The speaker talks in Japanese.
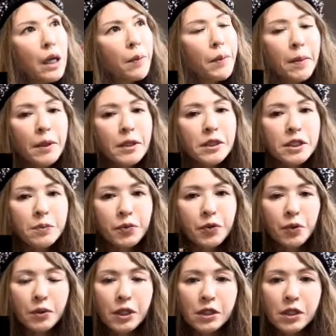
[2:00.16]
メンバーシップ
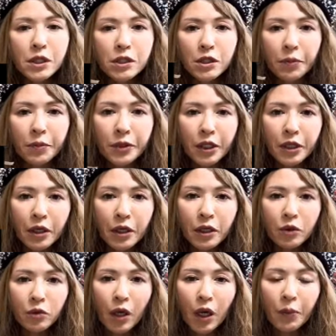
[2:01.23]
の皆さんしか見れないけ
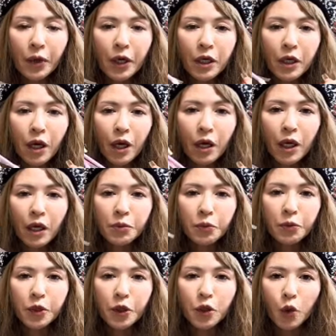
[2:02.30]
ど、ライブアーカイブ
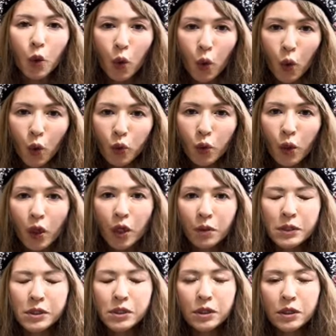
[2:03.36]
見たらよーくわかり
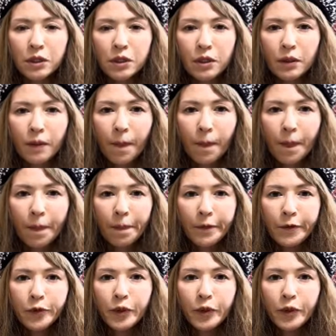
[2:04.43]
ます。そ